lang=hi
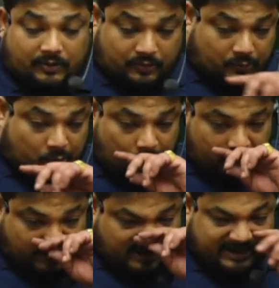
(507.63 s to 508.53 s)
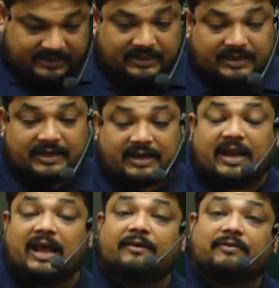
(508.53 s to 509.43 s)
टू एज
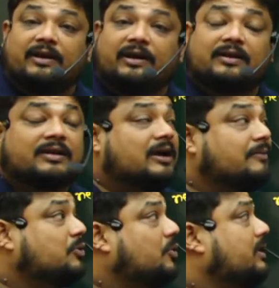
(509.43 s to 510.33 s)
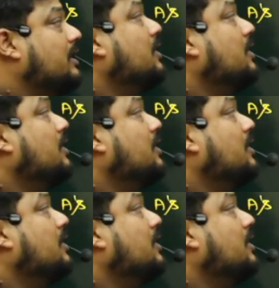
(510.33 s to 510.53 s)
नेवर कम टूगेदर